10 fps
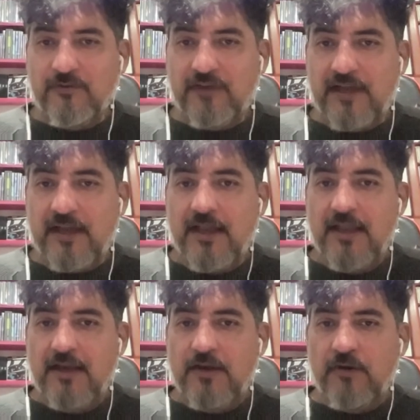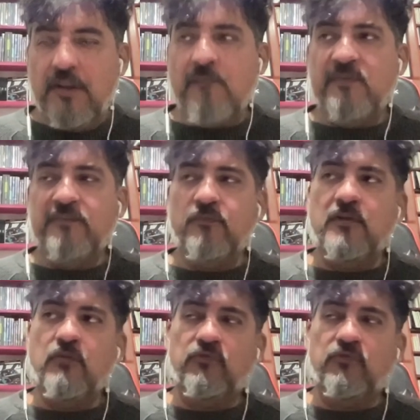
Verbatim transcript: O sea, no nada más es una